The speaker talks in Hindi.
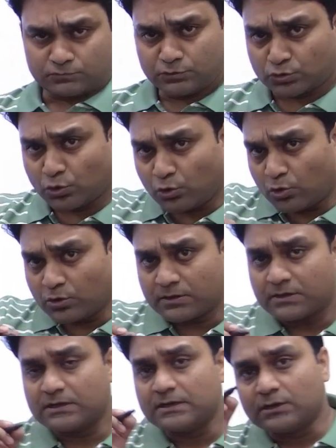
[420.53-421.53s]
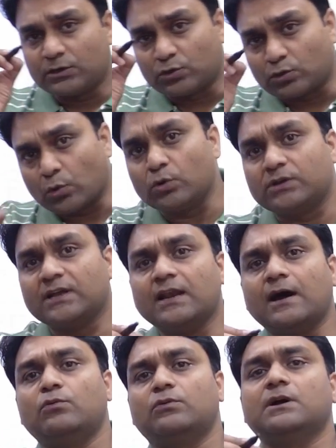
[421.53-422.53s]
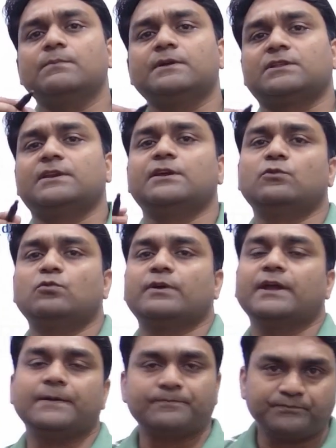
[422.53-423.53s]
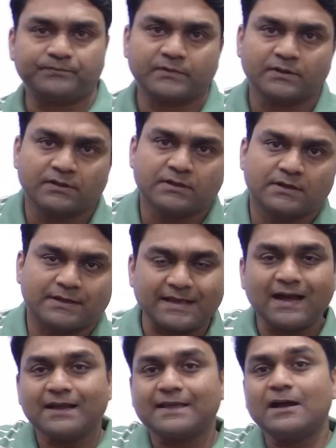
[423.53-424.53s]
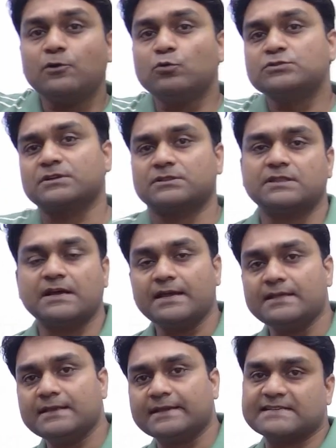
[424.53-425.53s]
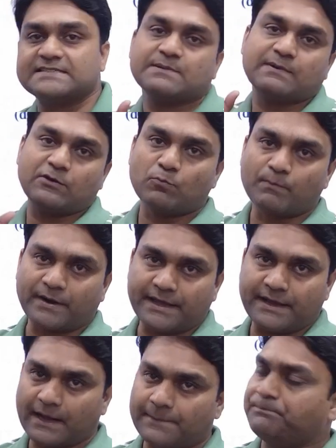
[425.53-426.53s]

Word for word: तो टोटल आउटकम कितने होंगे क्या क्या हो सकता है ये कैसे मालूम पड़ेगा